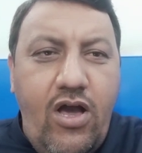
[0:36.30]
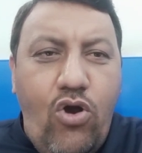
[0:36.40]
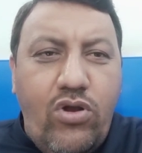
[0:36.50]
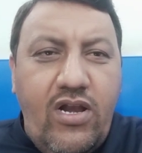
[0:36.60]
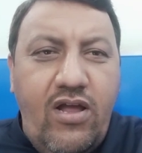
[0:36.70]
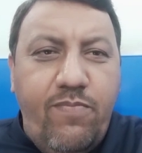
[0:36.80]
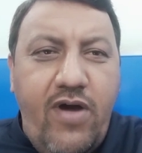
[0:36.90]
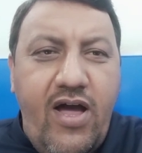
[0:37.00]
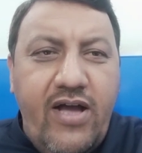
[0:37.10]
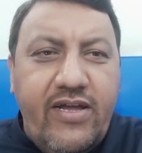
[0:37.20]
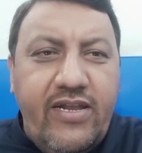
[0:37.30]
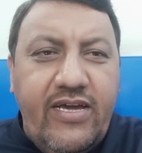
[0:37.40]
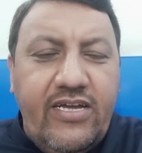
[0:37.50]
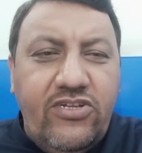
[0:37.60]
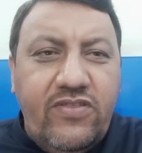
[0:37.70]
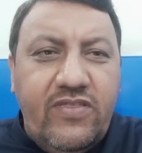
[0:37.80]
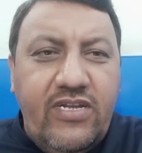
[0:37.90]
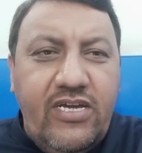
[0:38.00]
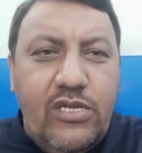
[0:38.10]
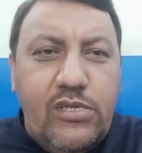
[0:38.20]
और अल्लाह पाक ने जितनी
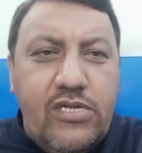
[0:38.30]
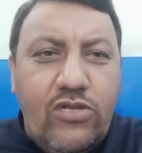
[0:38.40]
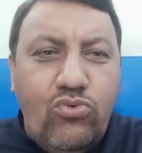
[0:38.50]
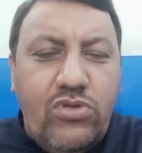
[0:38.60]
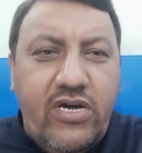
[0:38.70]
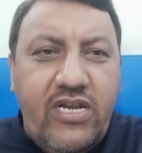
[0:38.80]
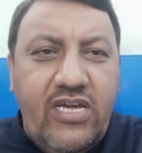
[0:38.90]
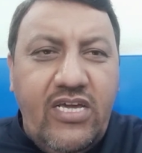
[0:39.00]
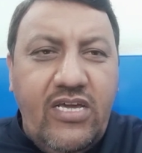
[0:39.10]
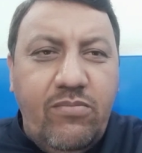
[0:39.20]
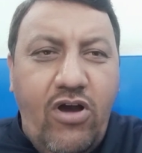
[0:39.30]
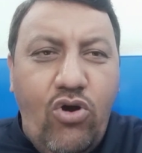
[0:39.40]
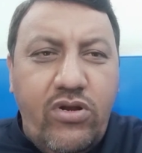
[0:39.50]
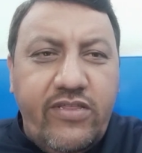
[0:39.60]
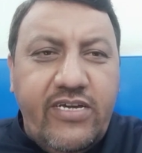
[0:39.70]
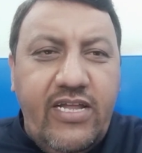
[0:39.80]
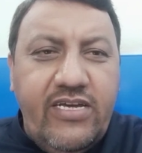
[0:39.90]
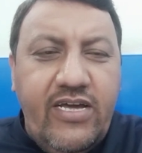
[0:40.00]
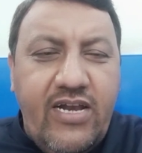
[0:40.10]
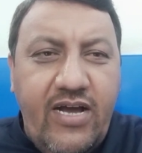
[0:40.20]
इज़्ज़त व तकरीम औरत के
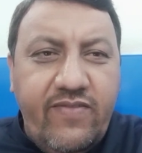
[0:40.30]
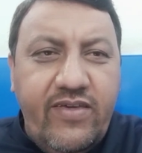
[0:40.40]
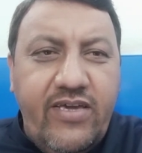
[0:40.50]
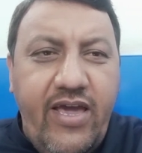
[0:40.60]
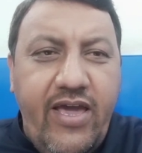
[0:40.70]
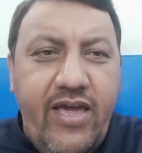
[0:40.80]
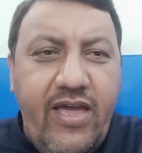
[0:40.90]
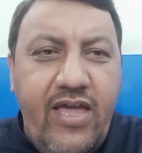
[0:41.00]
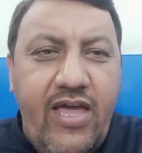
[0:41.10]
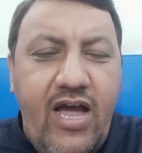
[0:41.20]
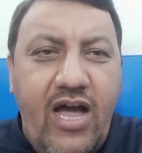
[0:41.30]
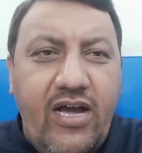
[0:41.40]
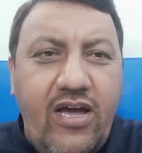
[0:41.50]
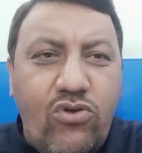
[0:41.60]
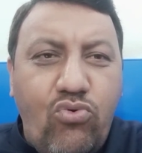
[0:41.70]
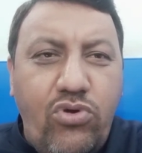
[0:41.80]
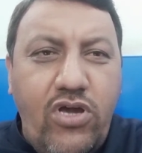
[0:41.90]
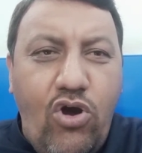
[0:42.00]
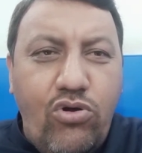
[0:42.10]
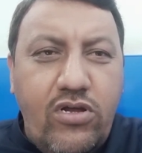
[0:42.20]
लिए रख दी है अगर कोई
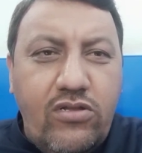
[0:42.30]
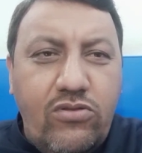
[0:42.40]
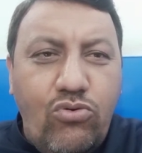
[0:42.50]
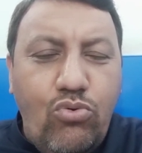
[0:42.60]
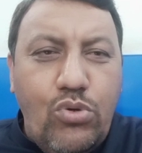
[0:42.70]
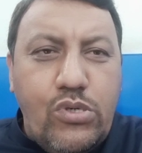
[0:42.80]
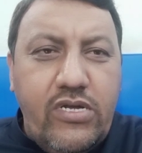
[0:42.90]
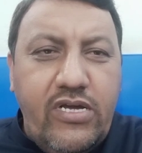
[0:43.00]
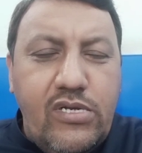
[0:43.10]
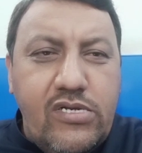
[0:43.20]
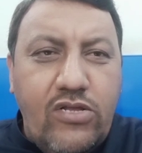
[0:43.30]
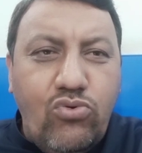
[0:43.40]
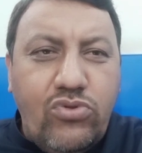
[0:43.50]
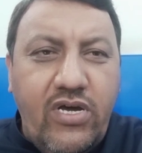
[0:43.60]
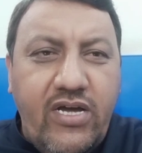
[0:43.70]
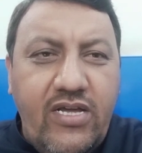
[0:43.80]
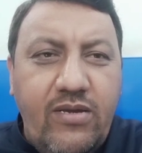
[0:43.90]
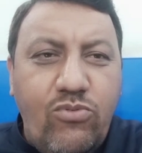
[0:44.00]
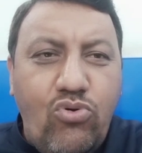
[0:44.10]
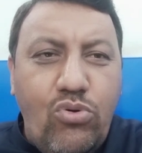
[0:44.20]
औरत उस इज़्ज़त व तकरीम
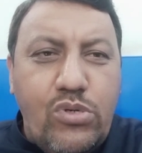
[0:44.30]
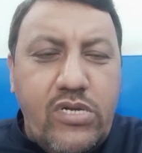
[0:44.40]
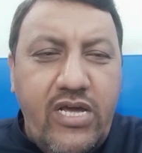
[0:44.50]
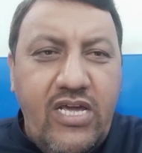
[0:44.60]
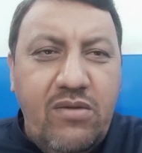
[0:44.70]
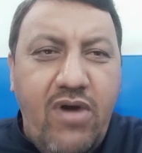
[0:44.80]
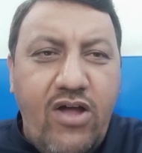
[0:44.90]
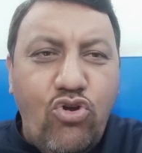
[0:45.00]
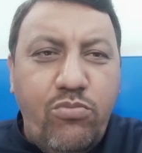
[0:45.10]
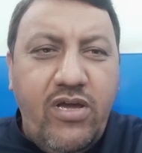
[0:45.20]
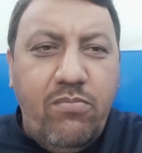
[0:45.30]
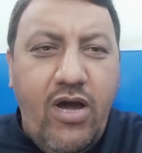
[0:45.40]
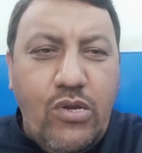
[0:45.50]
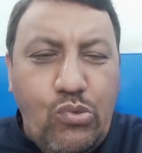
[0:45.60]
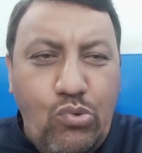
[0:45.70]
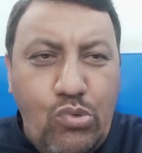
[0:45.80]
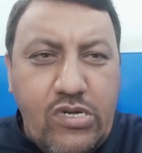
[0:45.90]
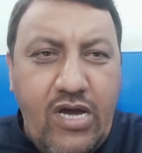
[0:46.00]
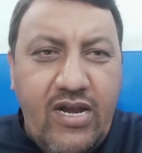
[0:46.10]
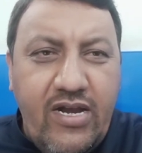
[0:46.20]
को सही मानों में महसूस
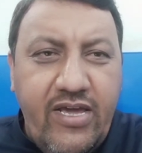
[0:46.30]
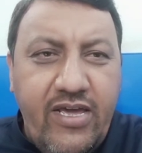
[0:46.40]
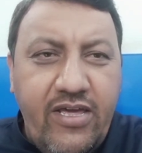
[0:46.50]
कर ले